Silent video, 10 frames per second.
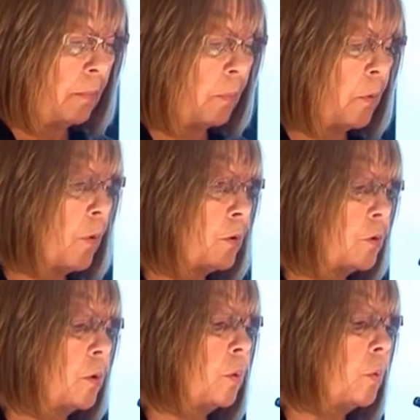por cuanto
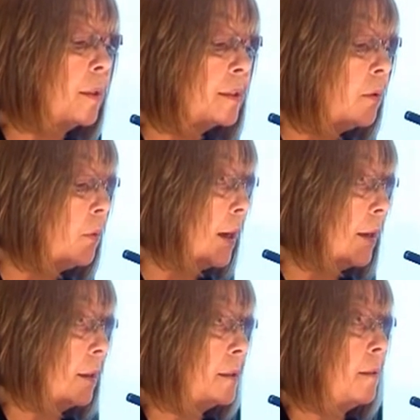su estructura
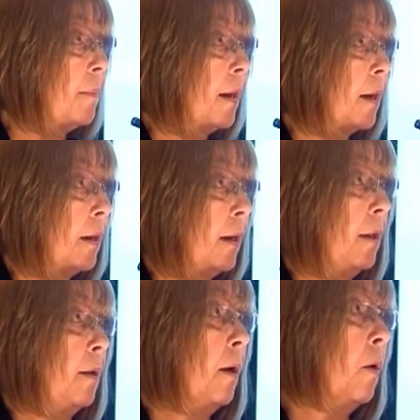celular es similar
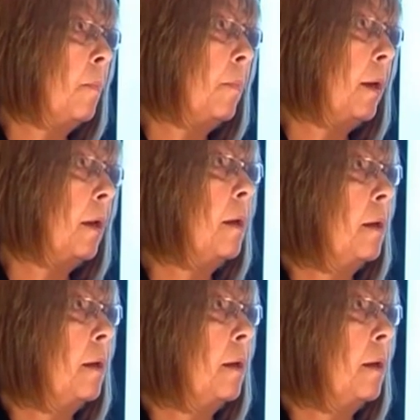al hombre